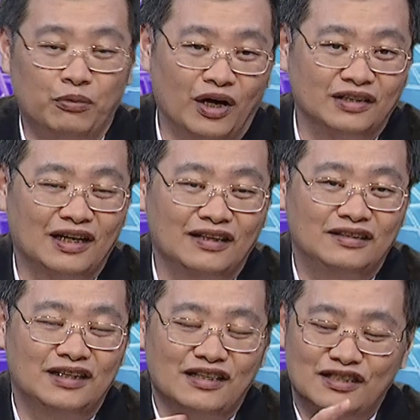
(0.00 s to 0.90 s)
会不会这
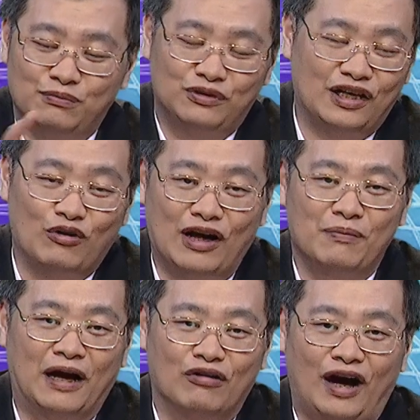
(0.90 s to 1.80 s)
这一次跌完一
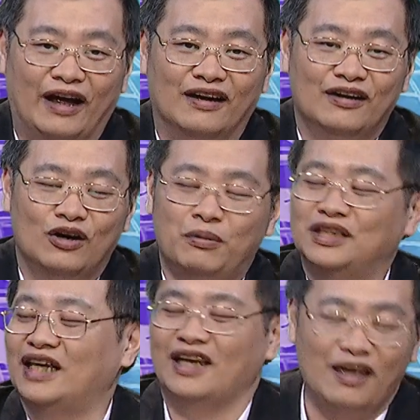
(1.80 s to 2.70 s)
百块，会不会
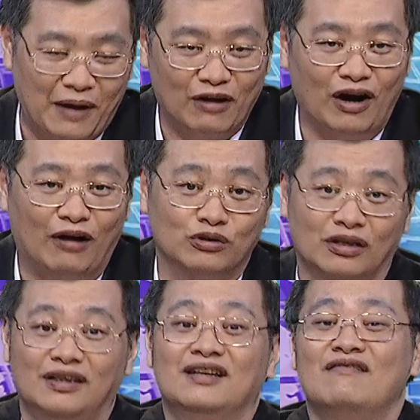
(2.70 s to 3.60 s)
再跌一百块？我
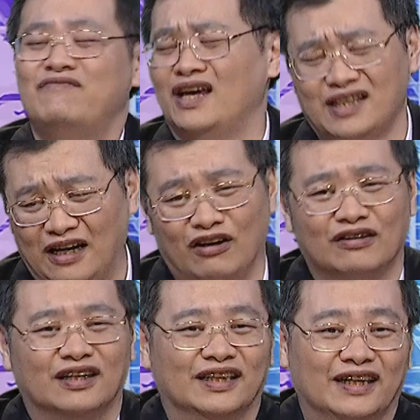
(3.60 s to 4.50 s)
说非常有
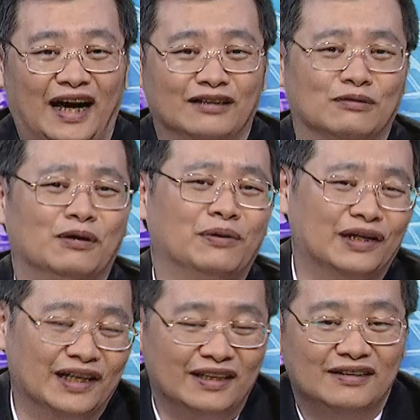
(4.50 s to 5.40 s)
可能啊，怎么不
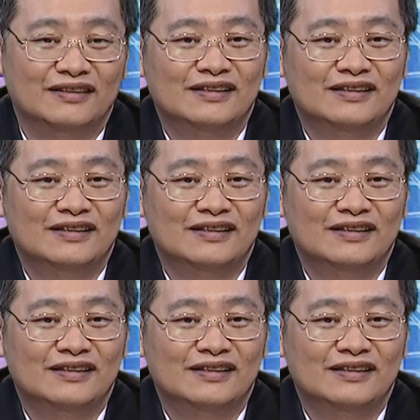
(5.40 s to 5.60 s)
可能？